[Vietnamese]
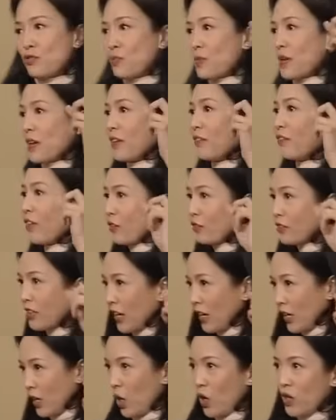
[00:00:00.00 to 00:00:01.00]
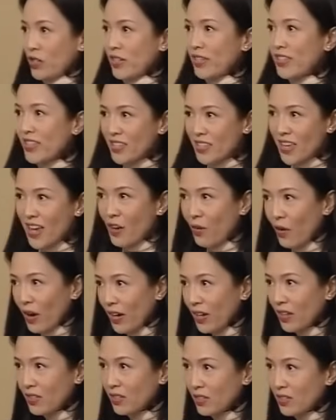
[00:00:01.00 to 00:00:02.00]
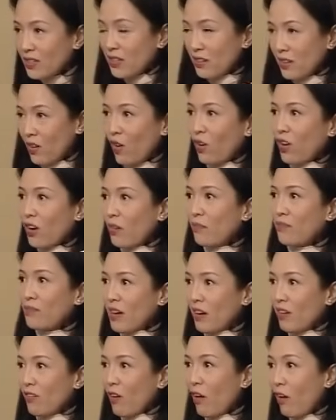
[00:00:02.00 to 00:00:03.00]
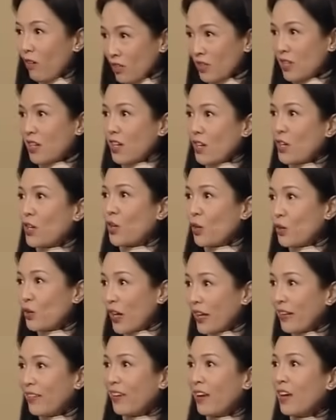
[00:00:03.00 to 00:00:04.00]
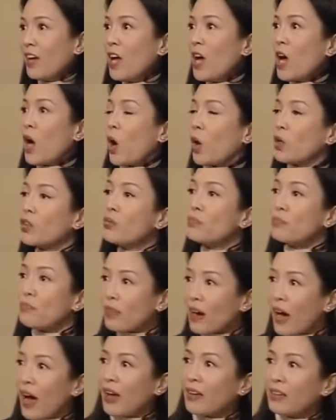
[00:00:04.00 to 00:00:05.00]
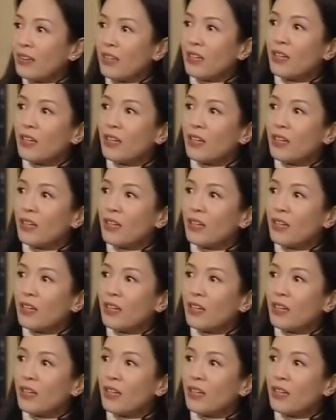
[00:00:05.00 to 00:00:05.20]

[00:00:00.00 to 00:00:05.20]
xin lỗi nha, thưa quý tòa. Ý của tôi muốn nói tức là với một người học thức như tôi cũng không ngại